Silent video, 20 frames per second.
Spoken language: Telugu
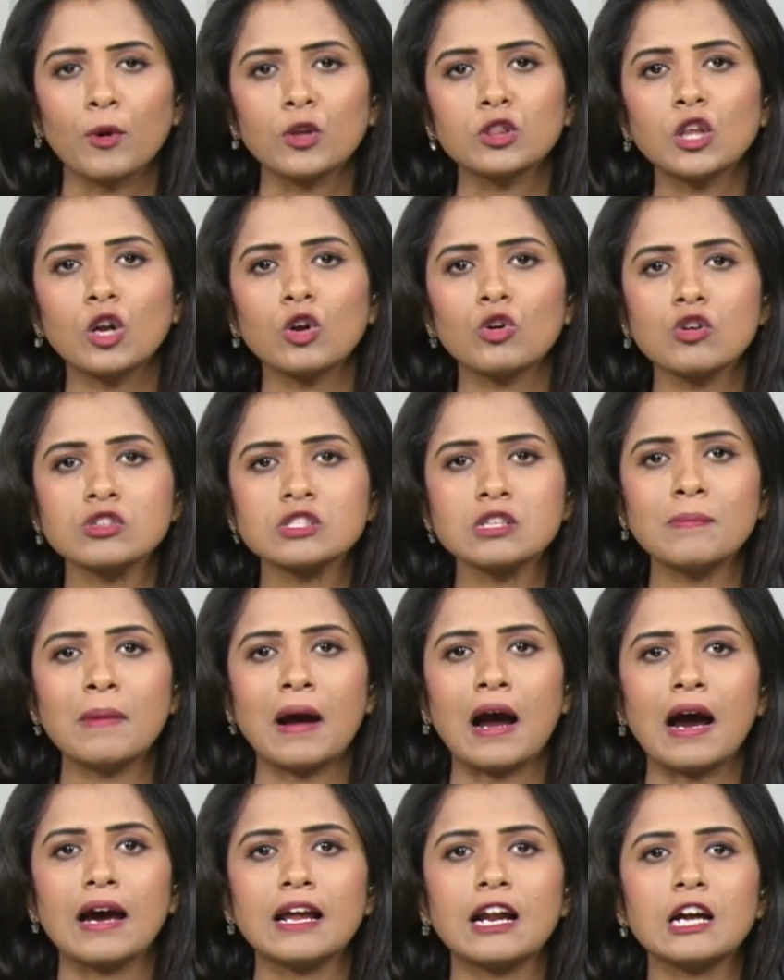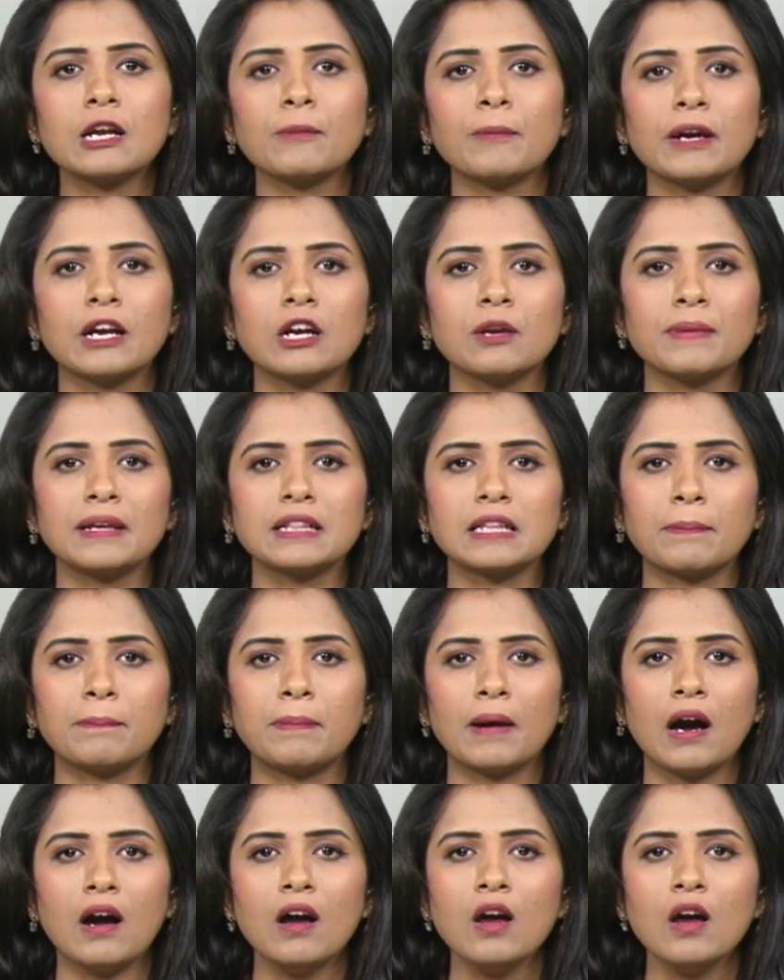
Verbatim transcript: పొత్తుల కోసం ఆరాట పడటమే తప్ప